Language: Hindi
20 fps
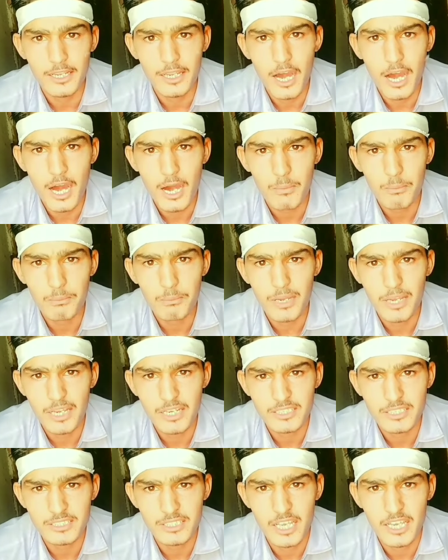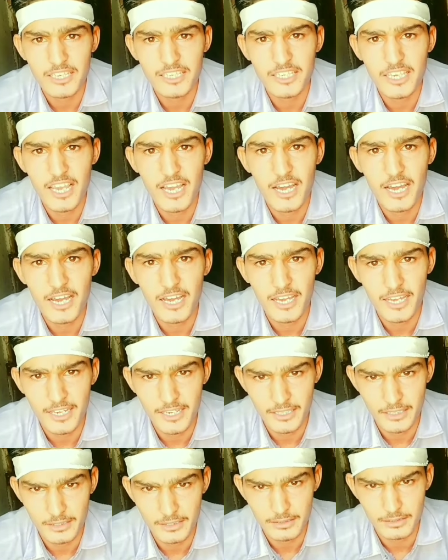नहीं आप में ऐसा क्या
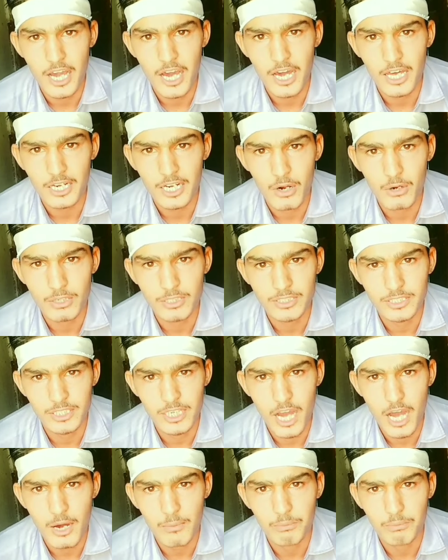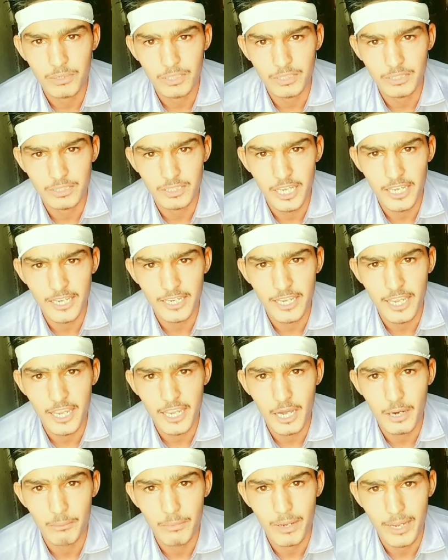है क्या राहुल जी आप
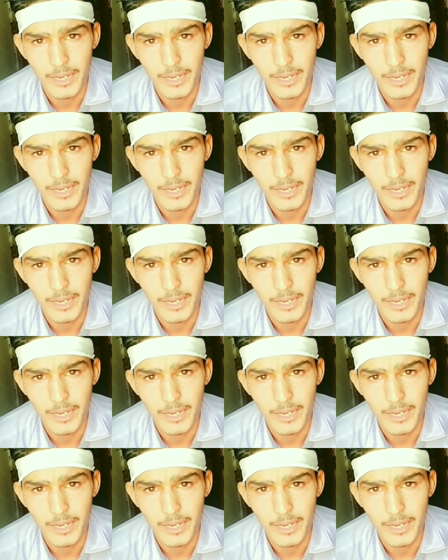बताइए